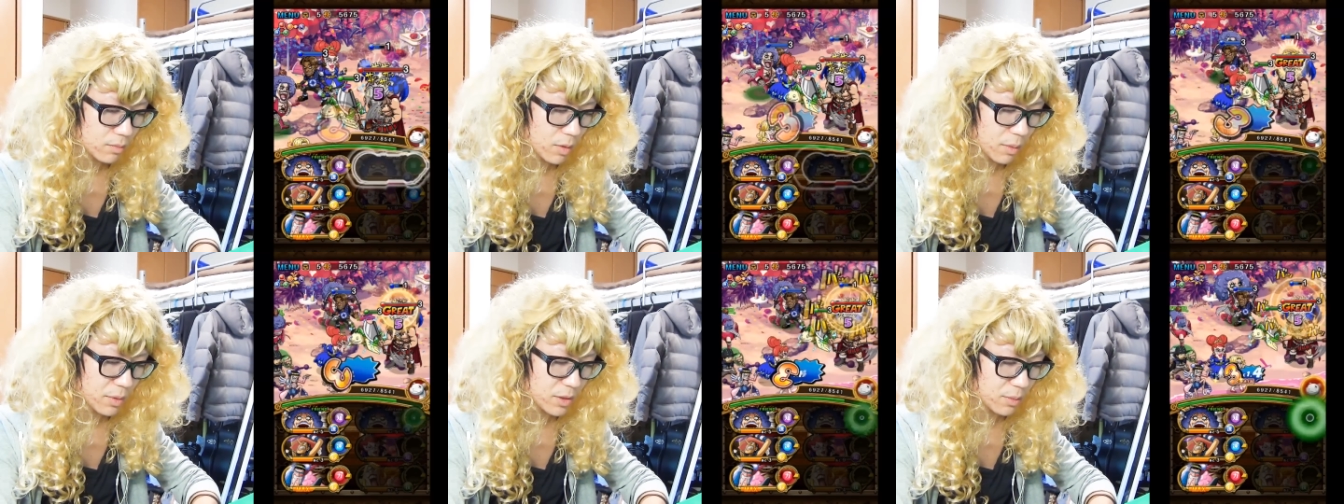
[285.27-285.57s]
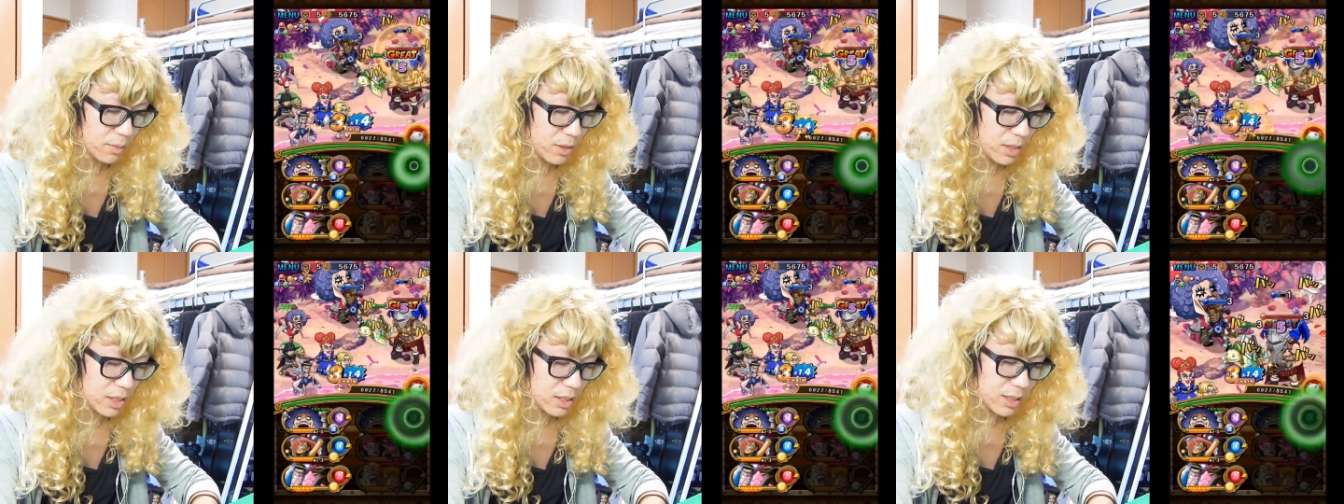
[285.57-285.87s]
まあ、別
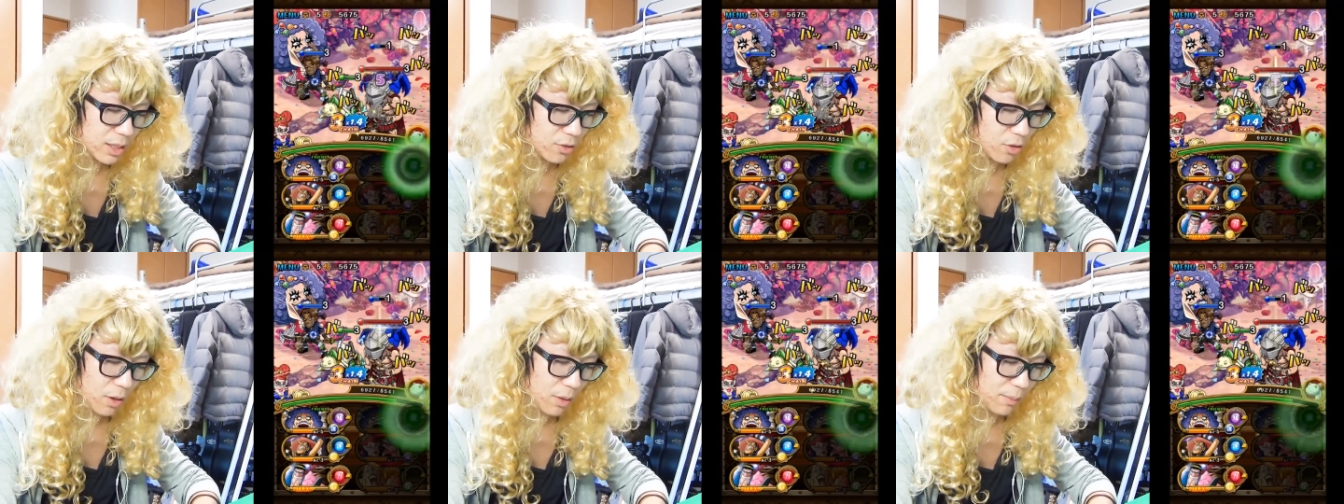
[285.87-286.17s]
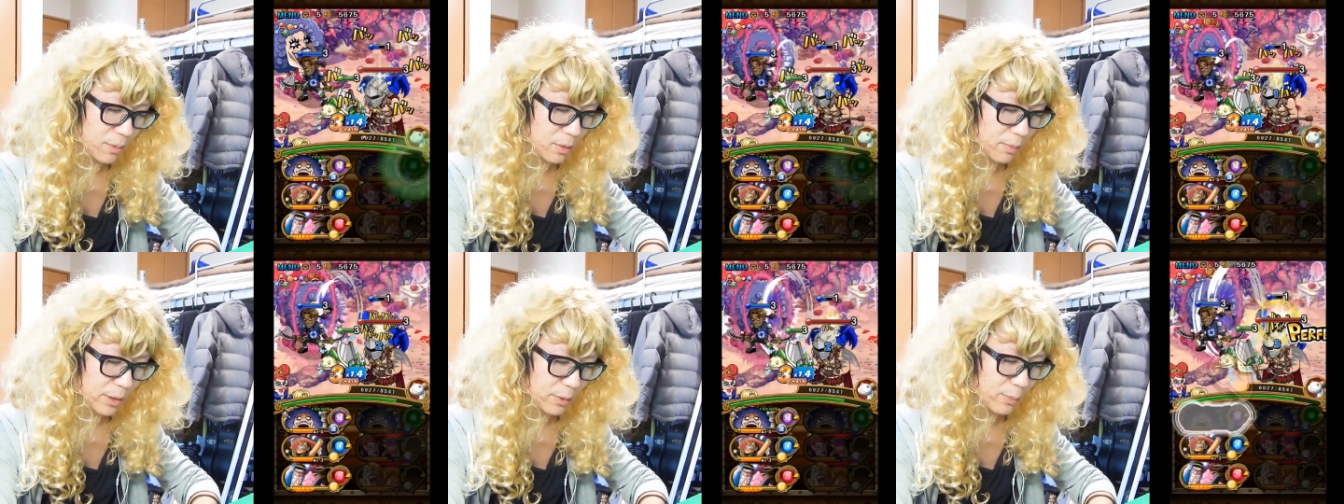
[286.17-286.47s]
に右下とか
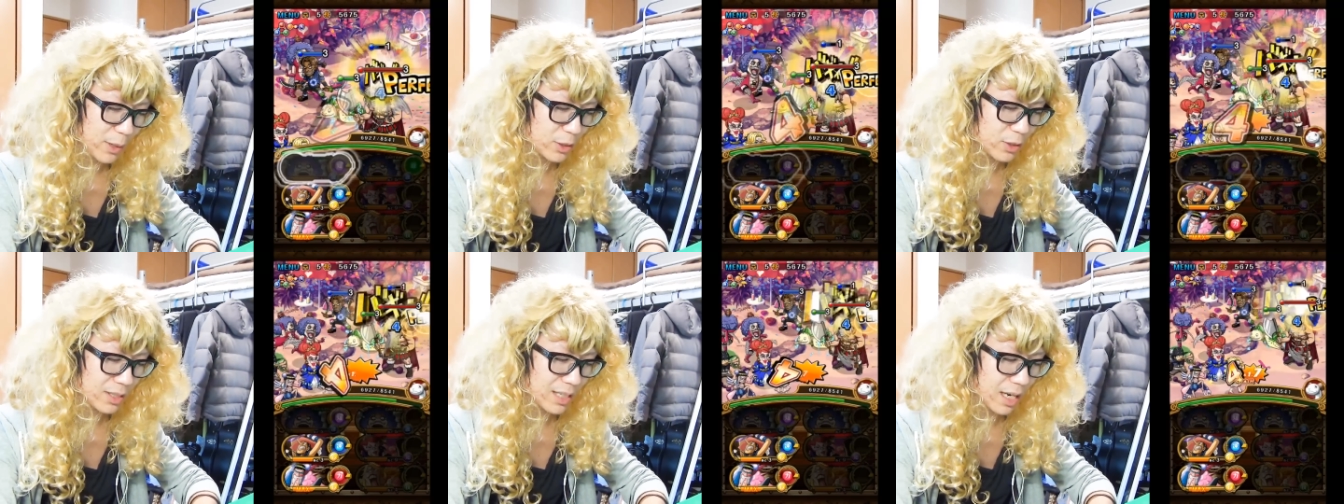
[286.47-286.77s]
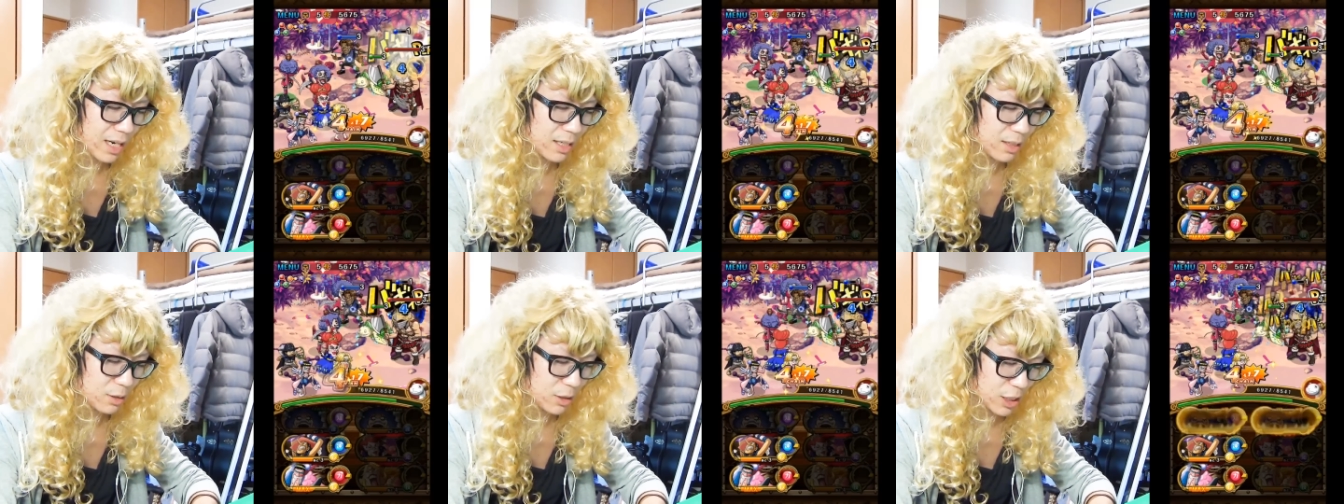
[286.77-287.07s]
場所は
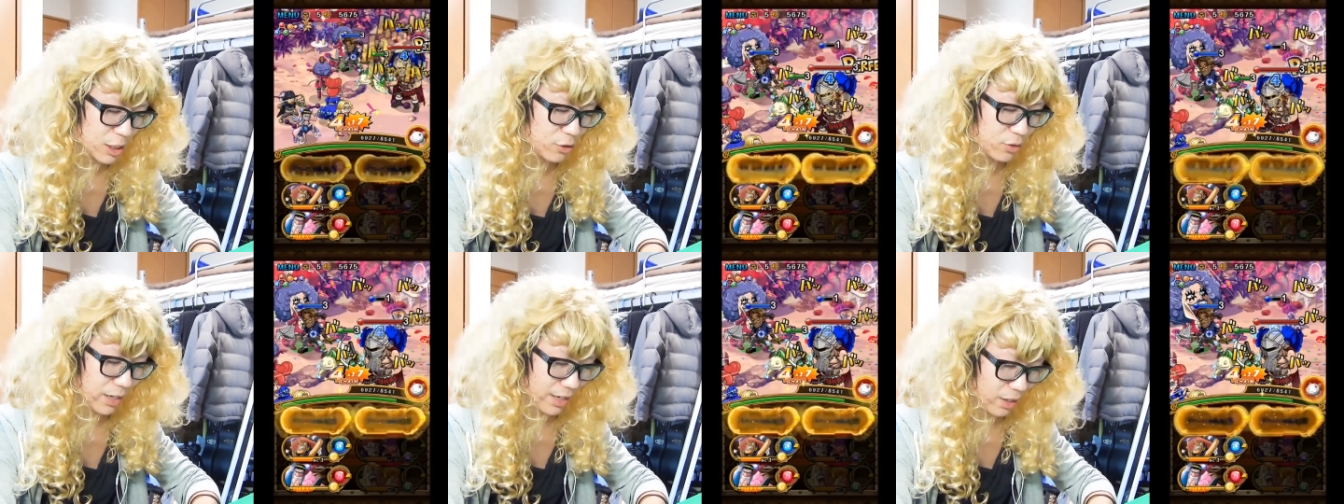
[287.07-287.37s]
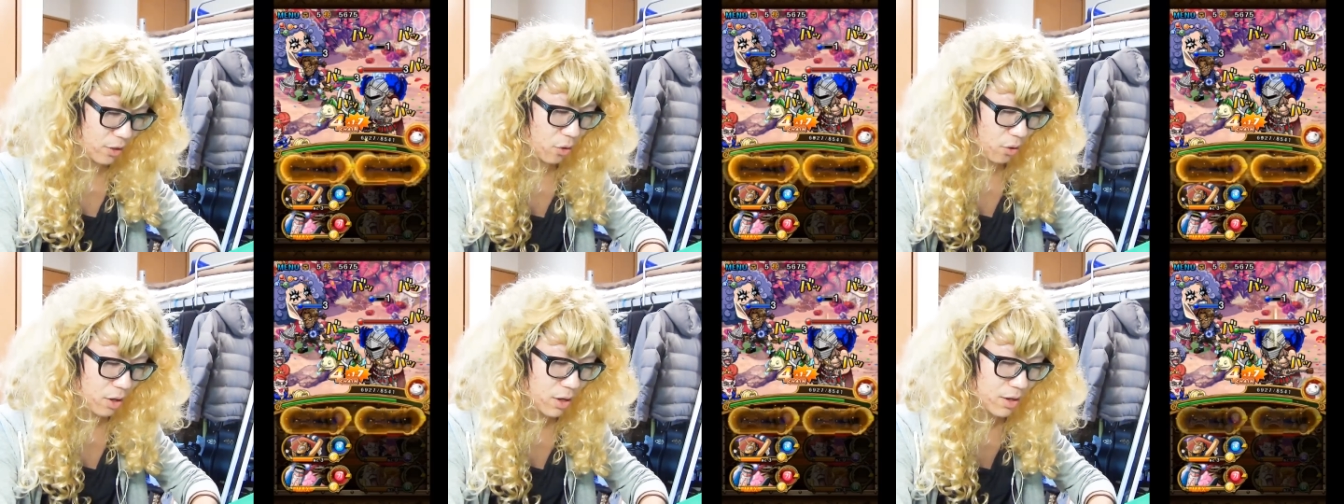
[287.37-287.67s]
誰自由だ
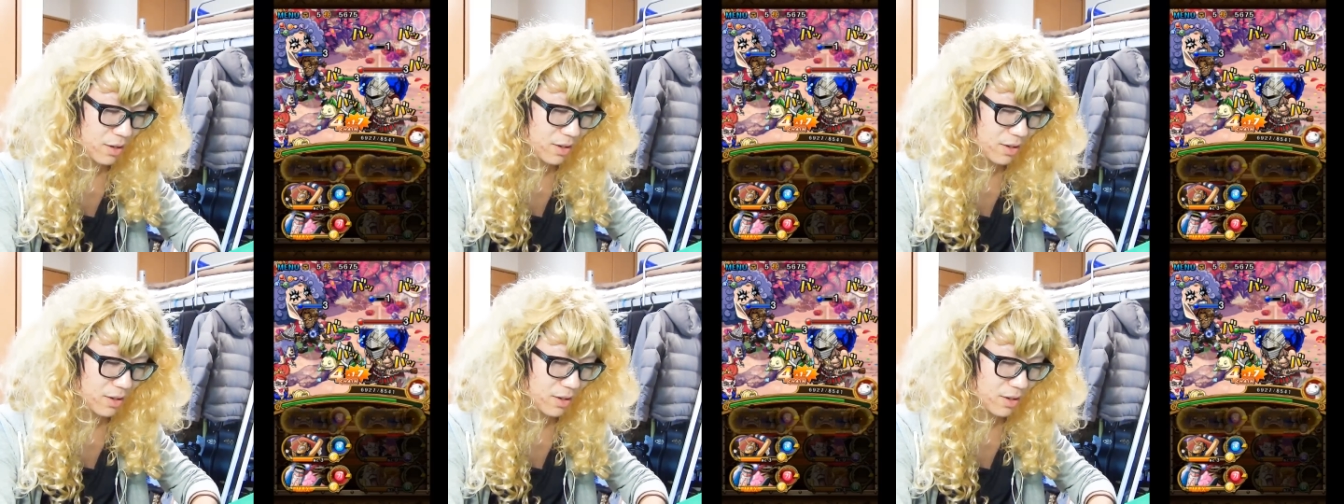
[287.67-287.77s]
けど